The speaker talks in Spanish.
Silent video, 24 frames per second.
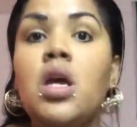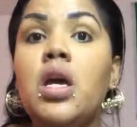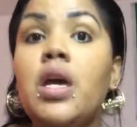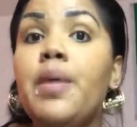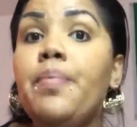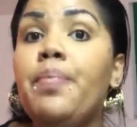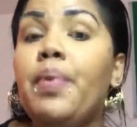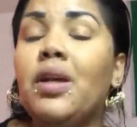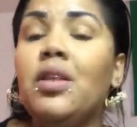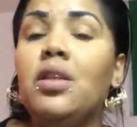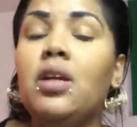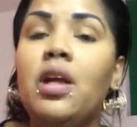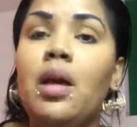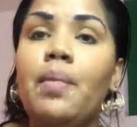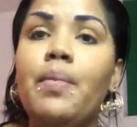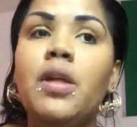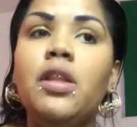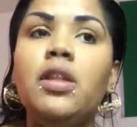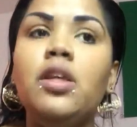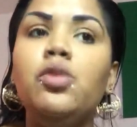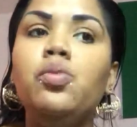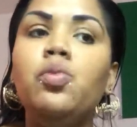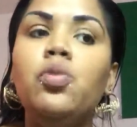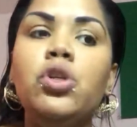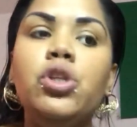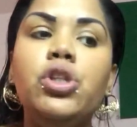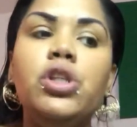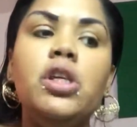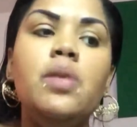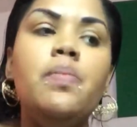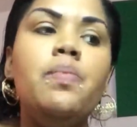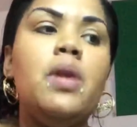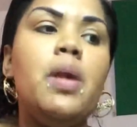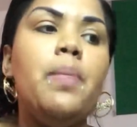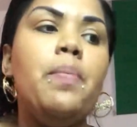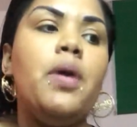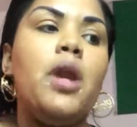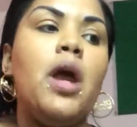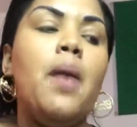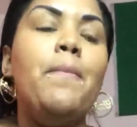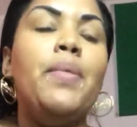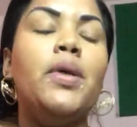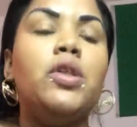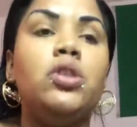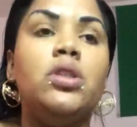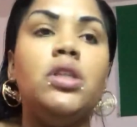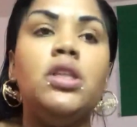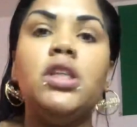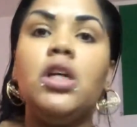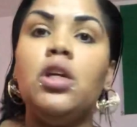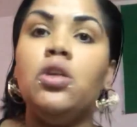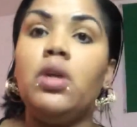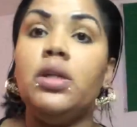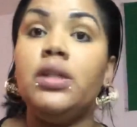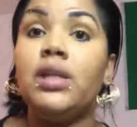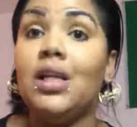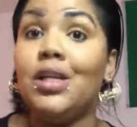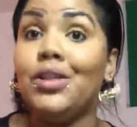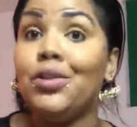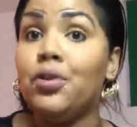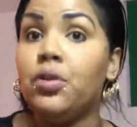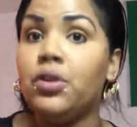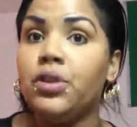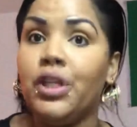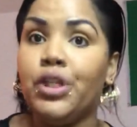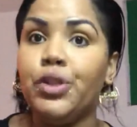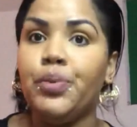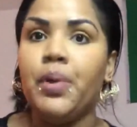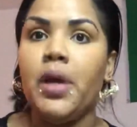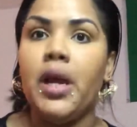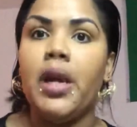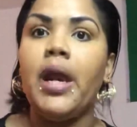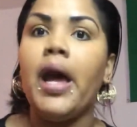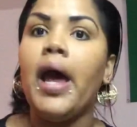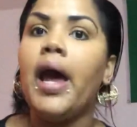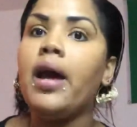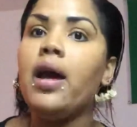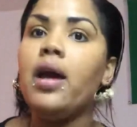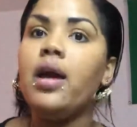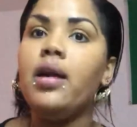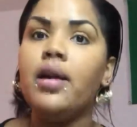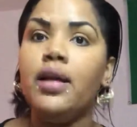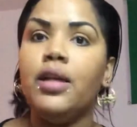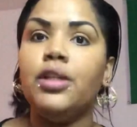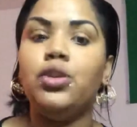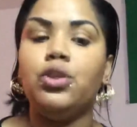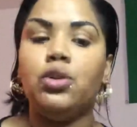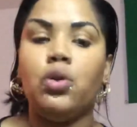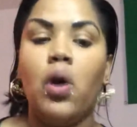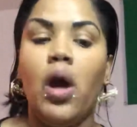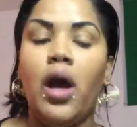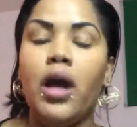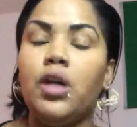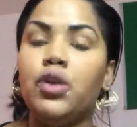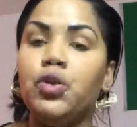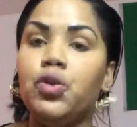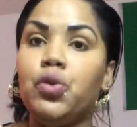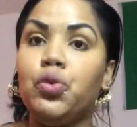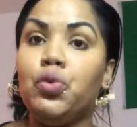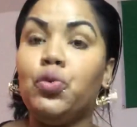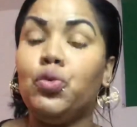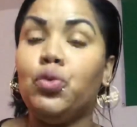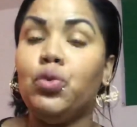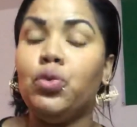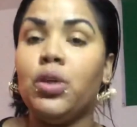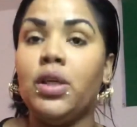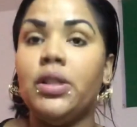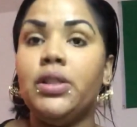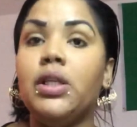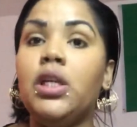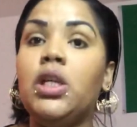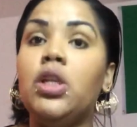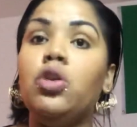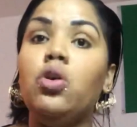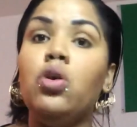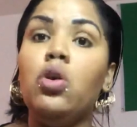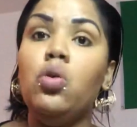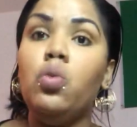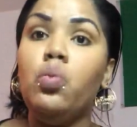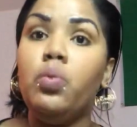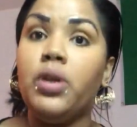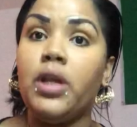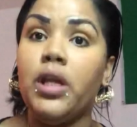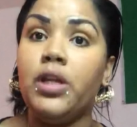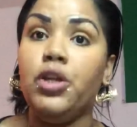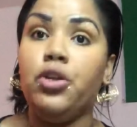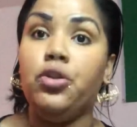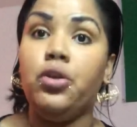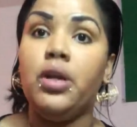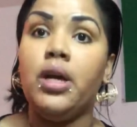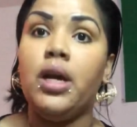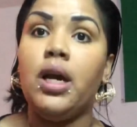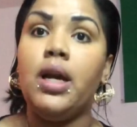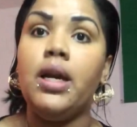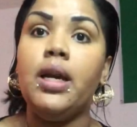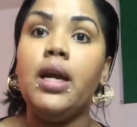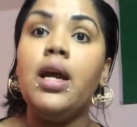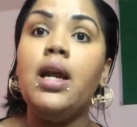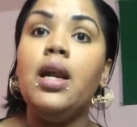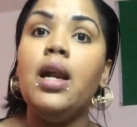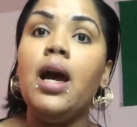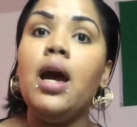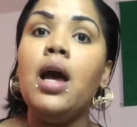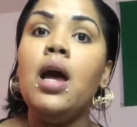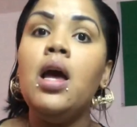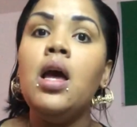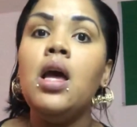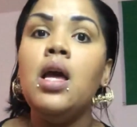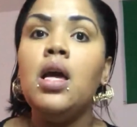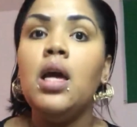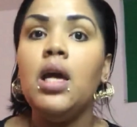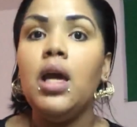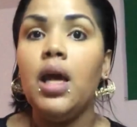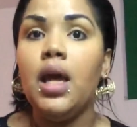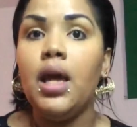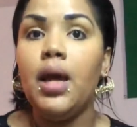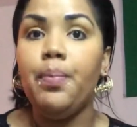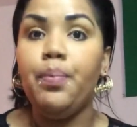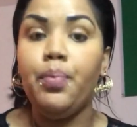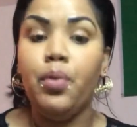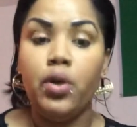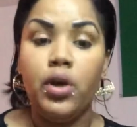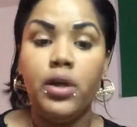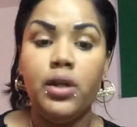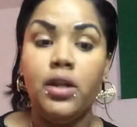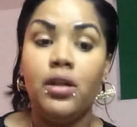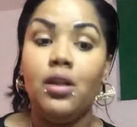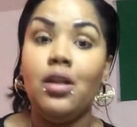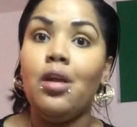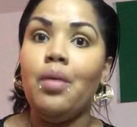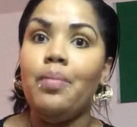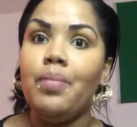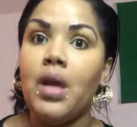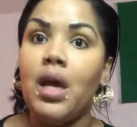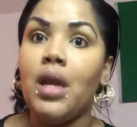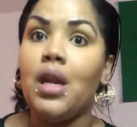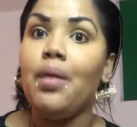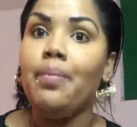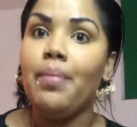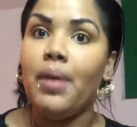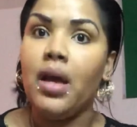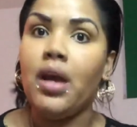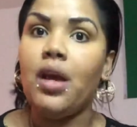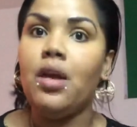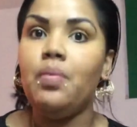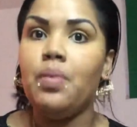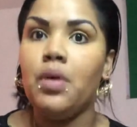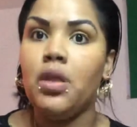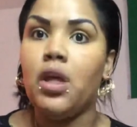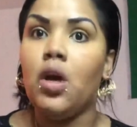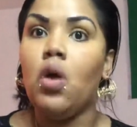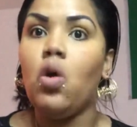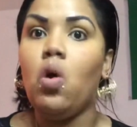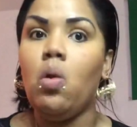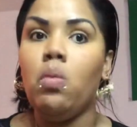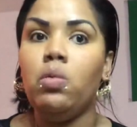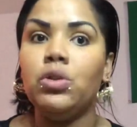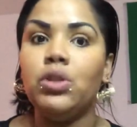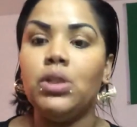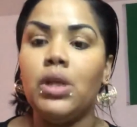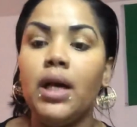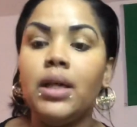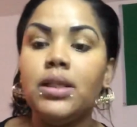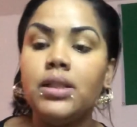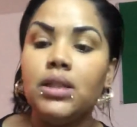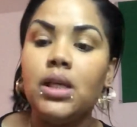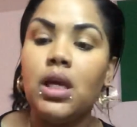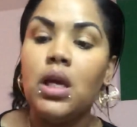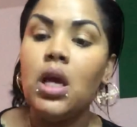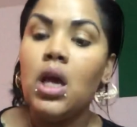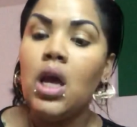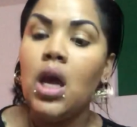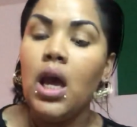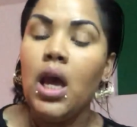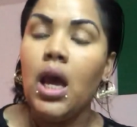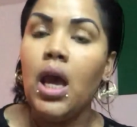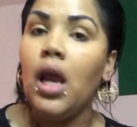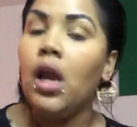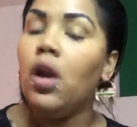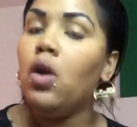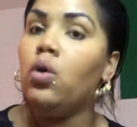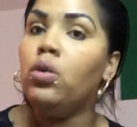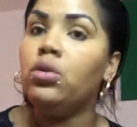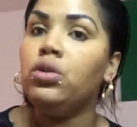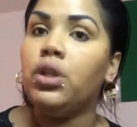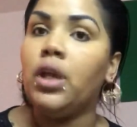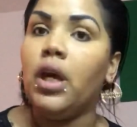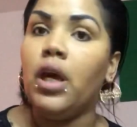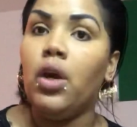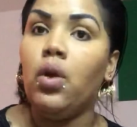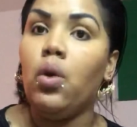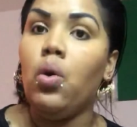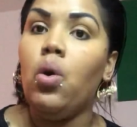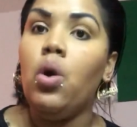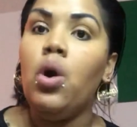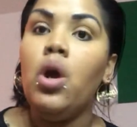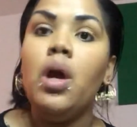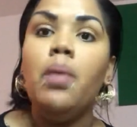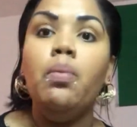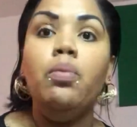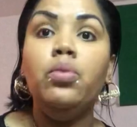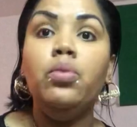Y prácticamente es muy simple, pero hay personas que no hacen las cosas bien. Hagan esto, háganse tu, su un tallito de canela, eh, poquitito de damiana, vean el video cómo se hace, el gotero.